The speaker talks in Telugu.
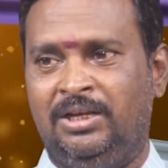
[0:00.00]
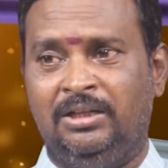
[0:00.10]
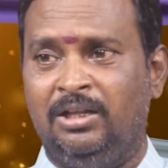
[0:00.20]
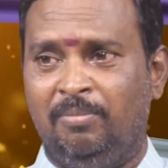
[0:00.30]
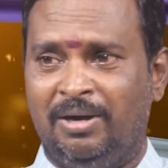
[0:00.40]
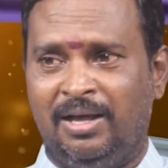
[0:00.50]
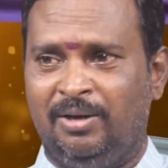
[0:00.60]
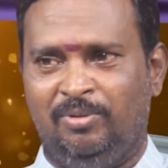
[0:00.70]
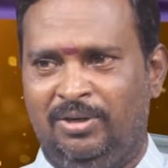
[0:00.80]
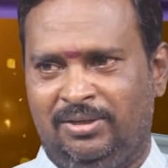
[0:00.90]
అందరూ
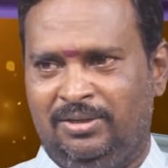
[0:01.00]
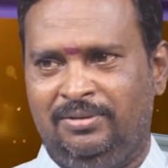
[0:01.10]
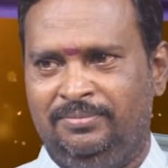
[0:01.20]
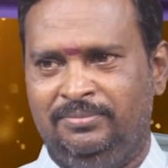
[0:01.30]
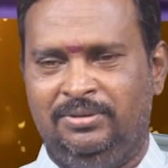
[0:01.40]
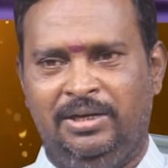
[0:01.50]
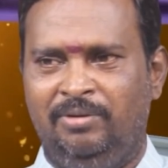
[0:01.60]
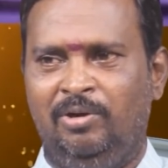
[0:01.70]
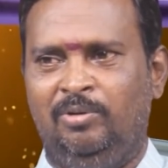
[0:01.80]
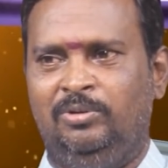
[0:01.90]
మనలాగే ఉండరు కదా
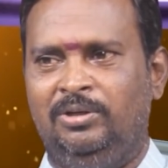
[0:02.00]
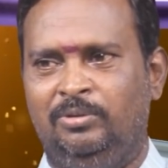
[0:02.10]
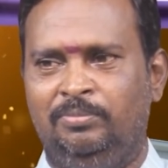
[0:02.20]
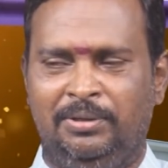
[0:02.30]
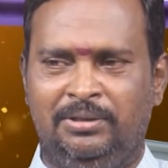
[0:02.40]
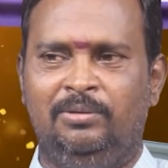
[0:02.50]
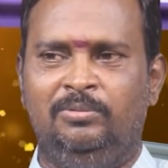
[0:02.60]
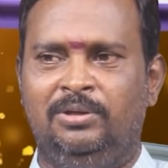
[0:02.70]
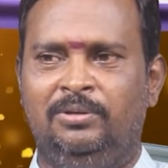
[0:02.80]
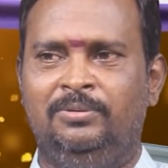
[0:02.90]
లేని వాళ్ళు ఉంటారు పేదలు
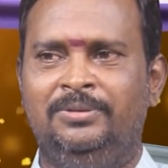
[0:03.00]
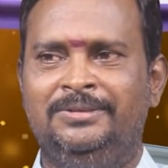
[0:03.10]
ఉంటారు